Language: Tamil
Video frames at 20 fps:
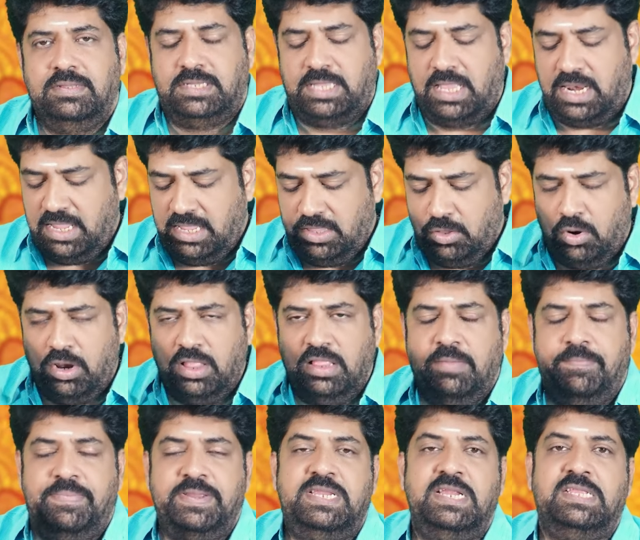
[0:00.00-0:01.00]
சரி இதோட
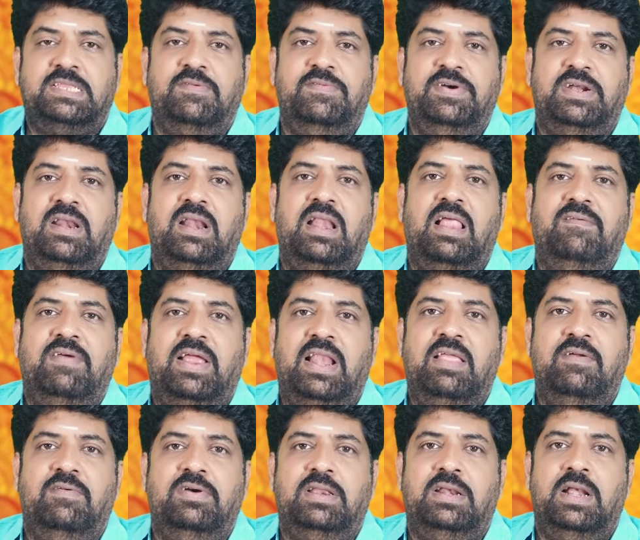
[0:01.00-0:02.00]
இந்த பிஸ்னஸை விட்டுடலாம்
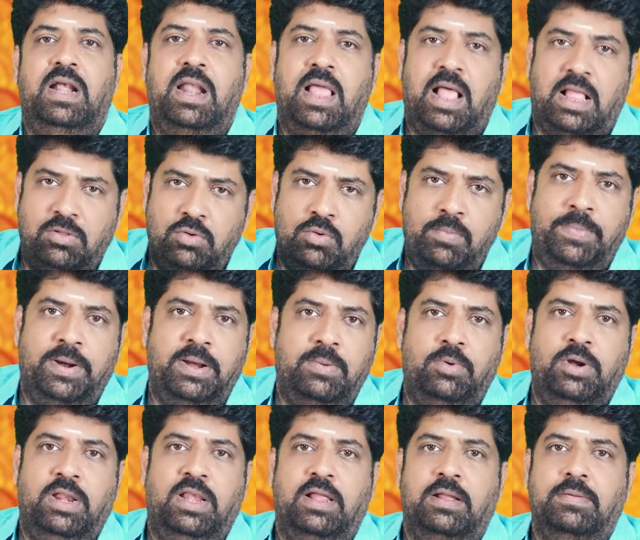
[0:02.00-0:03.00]
வேலையை விட்டுடலாம் அதுவும் பண்ண
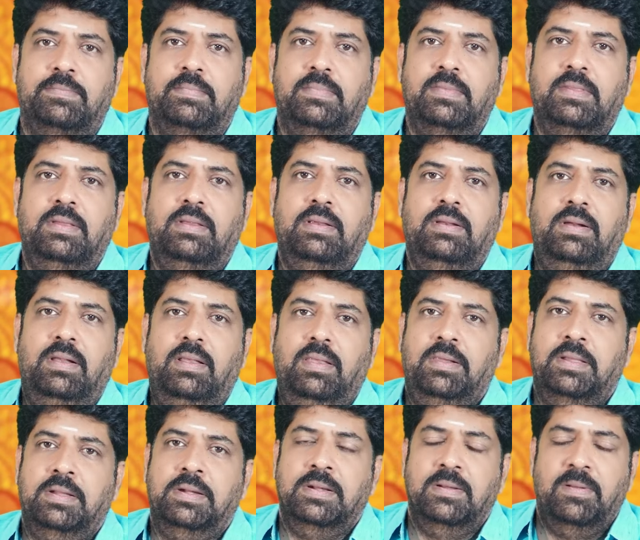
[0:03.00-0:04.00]
முடியல
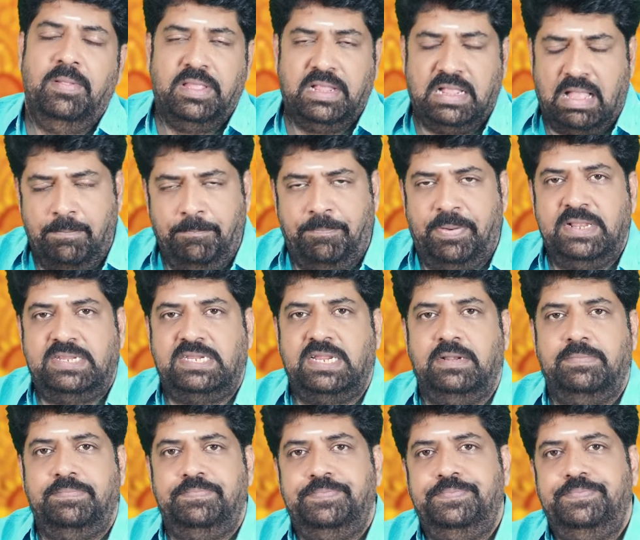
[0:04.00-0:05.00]

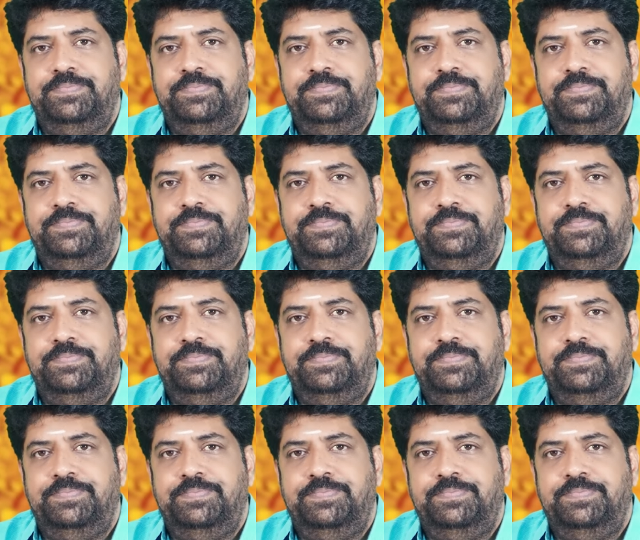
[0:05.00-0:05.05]
கம்பல்ஷன்